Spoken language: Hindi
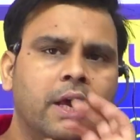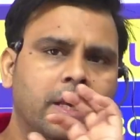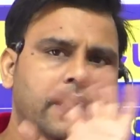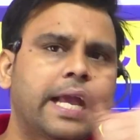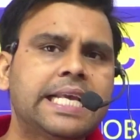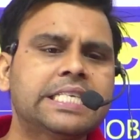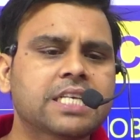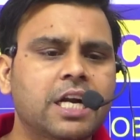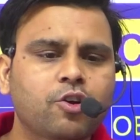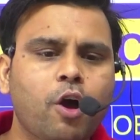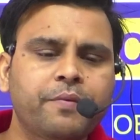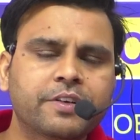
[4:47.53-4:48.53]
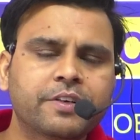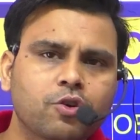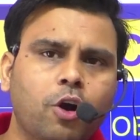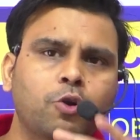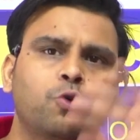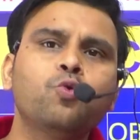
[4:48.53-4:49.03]
कि गाइज कट ऑफ इट्स
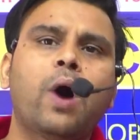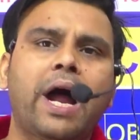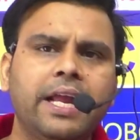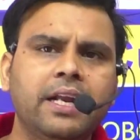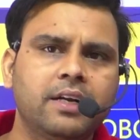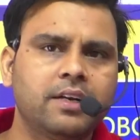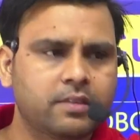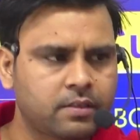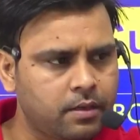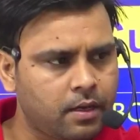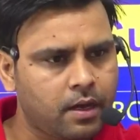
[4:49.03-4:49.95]
नॉट टू हाई इट्स